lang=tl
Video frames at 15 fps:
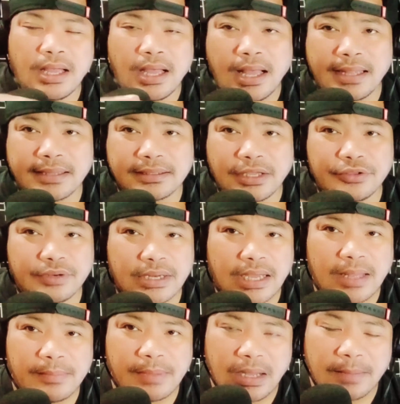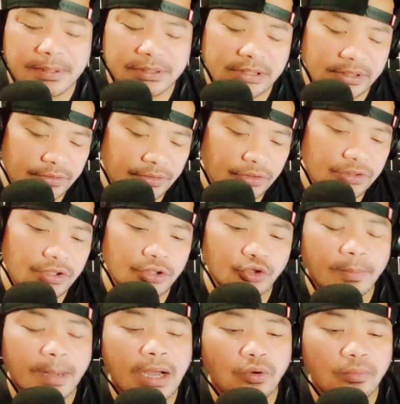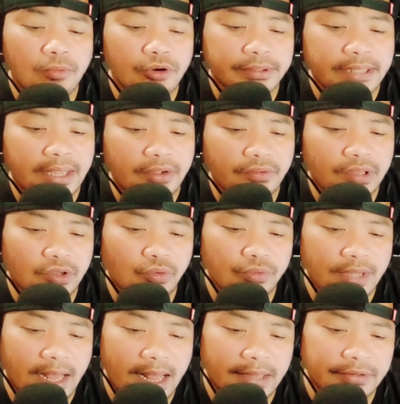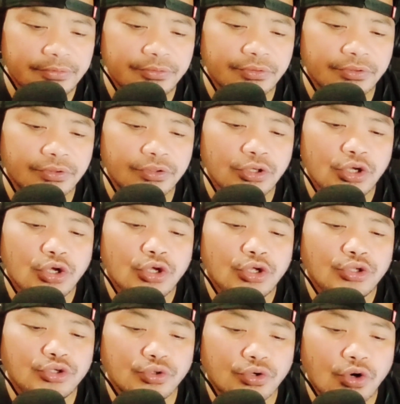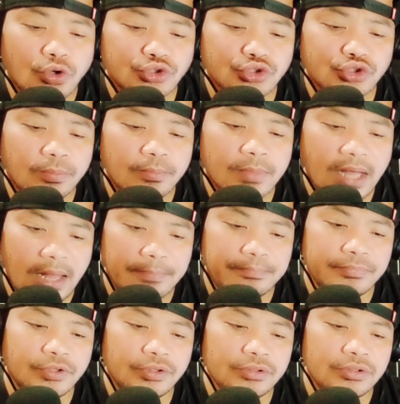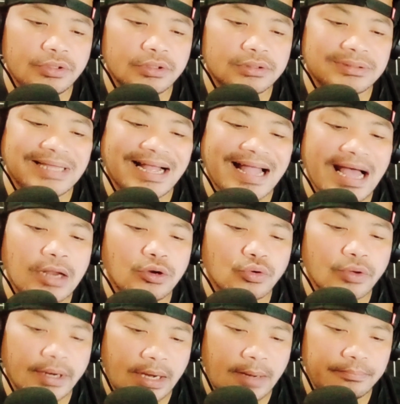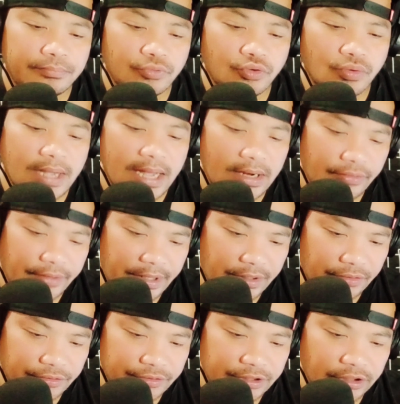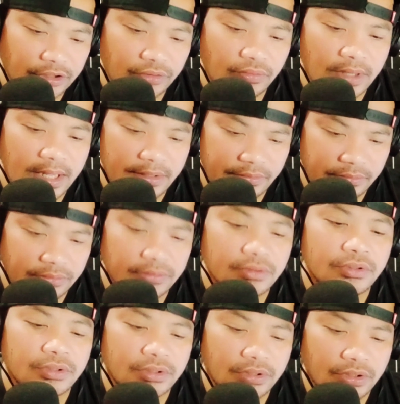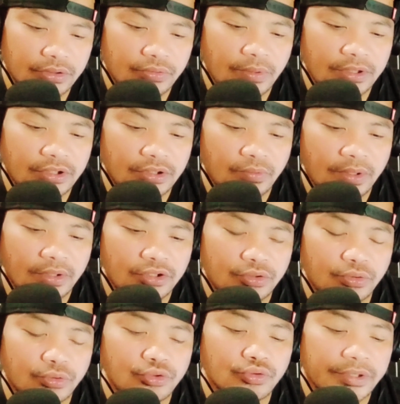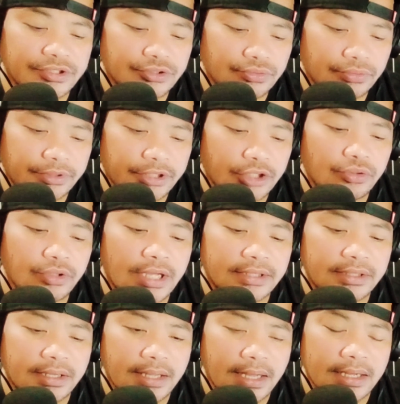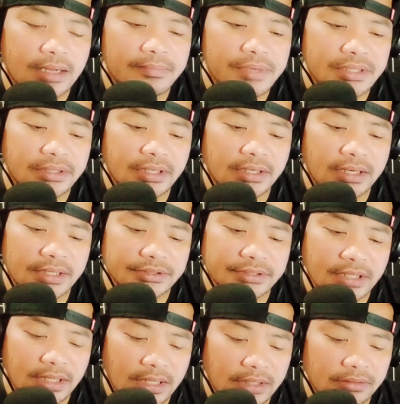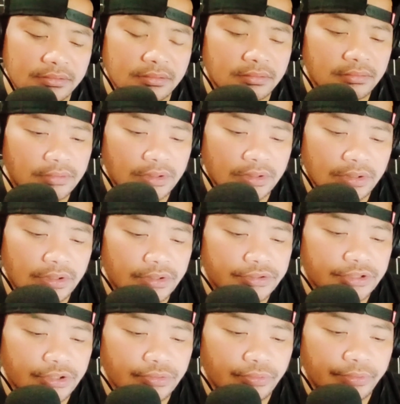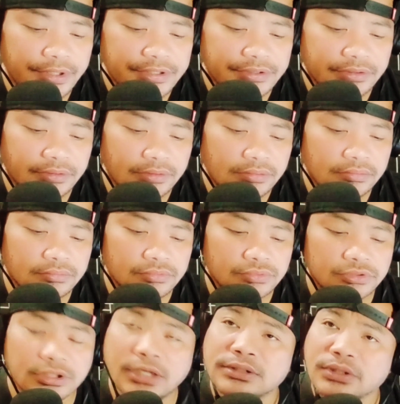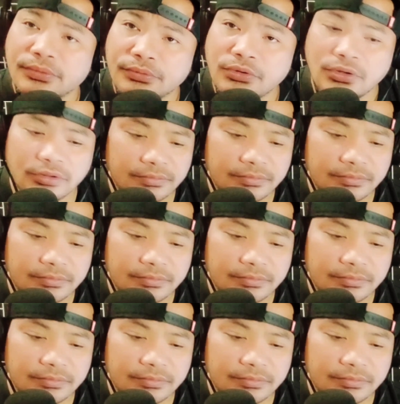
at ayun na nga mga kapatid no, dumako muna tayo kay Kuya Andrew no, new custom cup no, Tagalog Rap Donggalo Records. At ito nga no, 2022 US Tour, ito yata yung gagamitin nila sa ano, sa US no. Shoutout doon.